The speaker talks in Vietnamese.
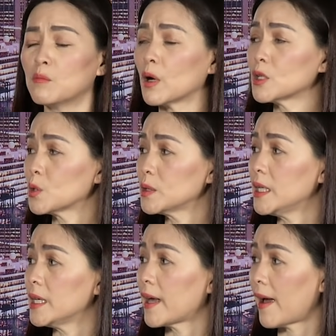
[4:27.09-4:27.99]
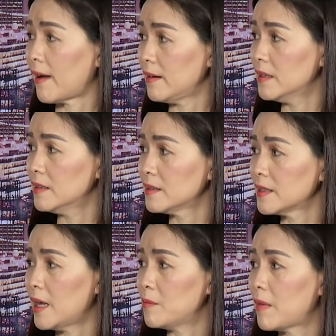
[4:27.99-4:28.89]
một cái số tiền khá lớn
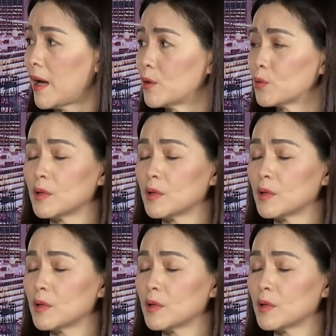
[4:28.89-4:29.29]
để mà